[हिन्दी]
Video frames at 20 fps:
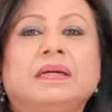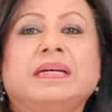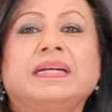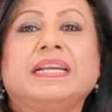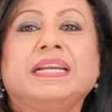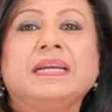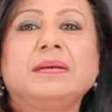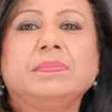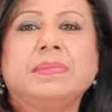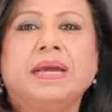
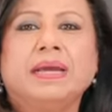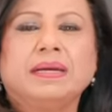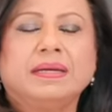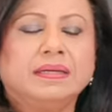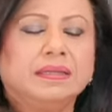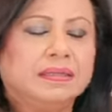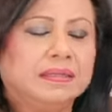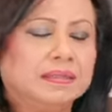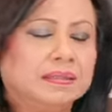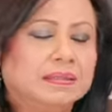क्रीम है
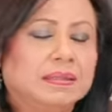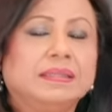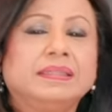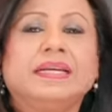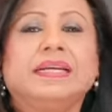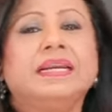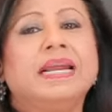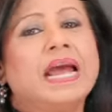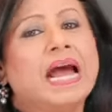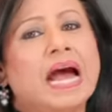
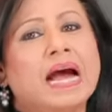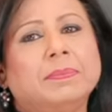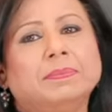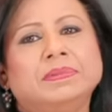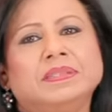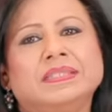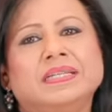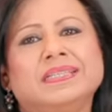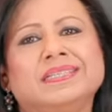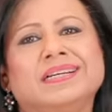यानी आप
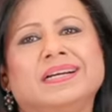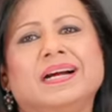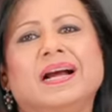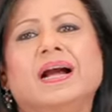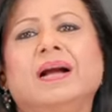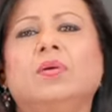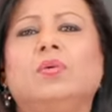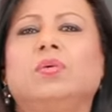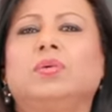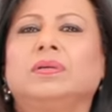इसकी
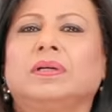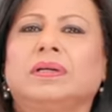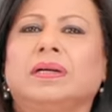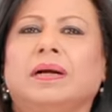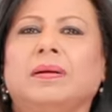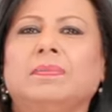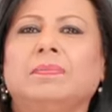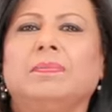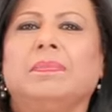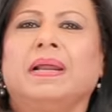जगह क्वार्टर
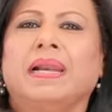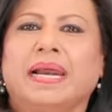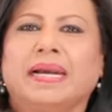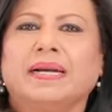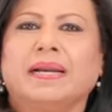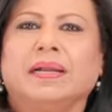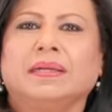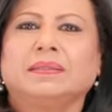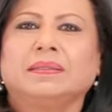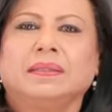कप मलाई
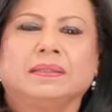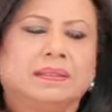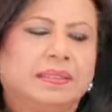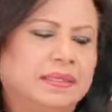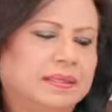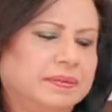डाल सकते